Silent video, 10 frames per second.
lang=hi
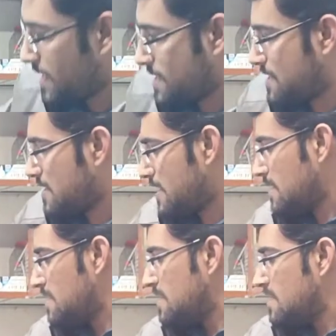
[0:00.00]
जा रहा है
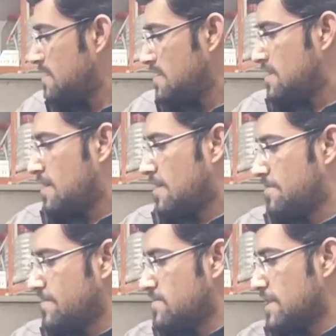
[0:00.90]

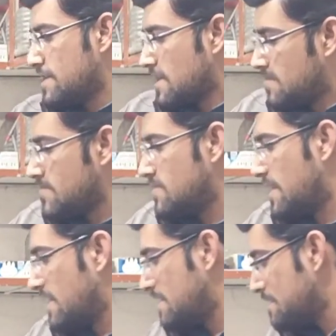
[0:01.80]
अभी वोल्टेज कम हो रहे हैं जी